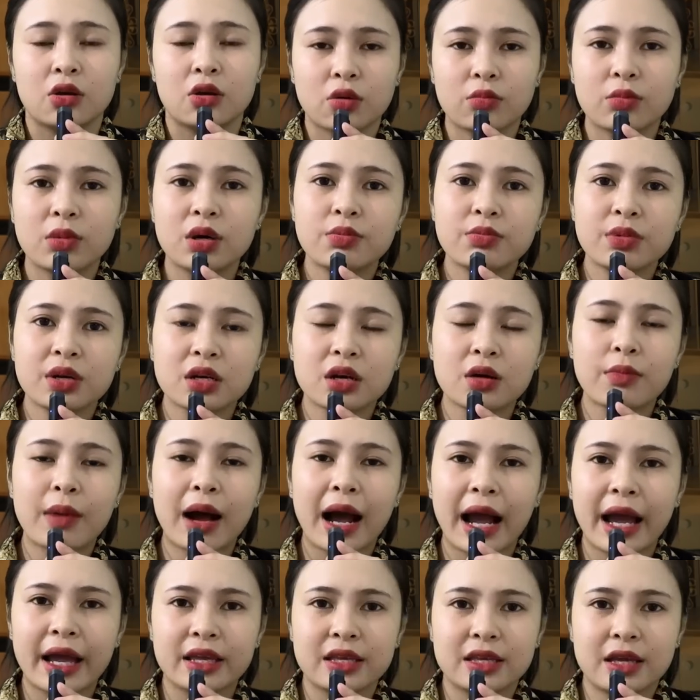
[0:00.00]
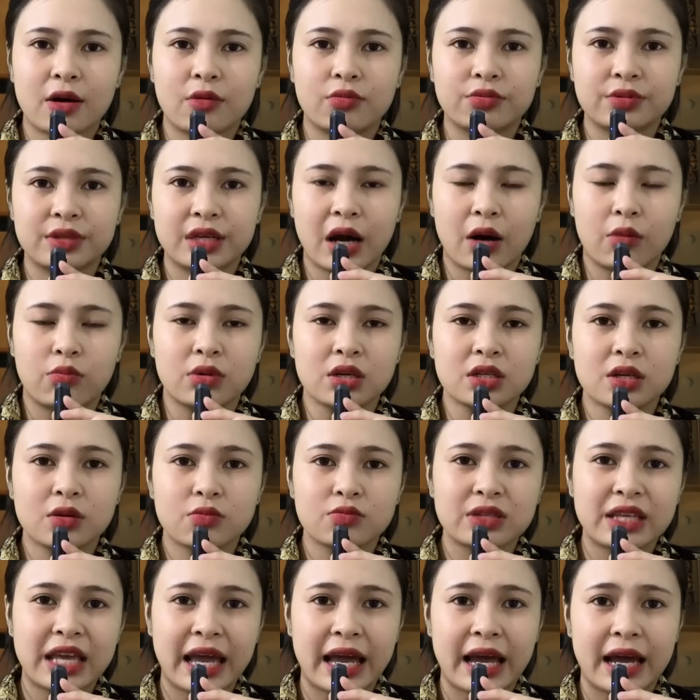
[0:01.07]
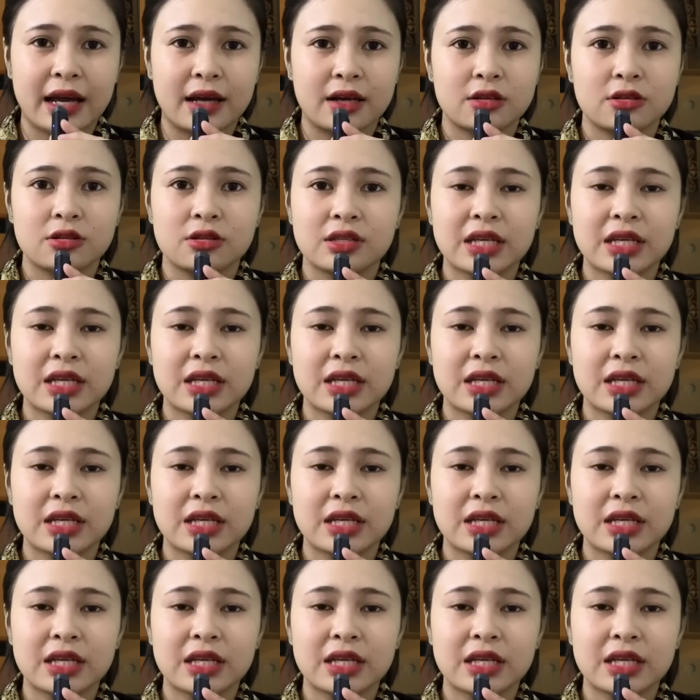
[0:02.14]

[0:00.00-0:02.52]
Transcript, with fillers: Con bướm nó cứ bay vòng vòng ở trong nhà.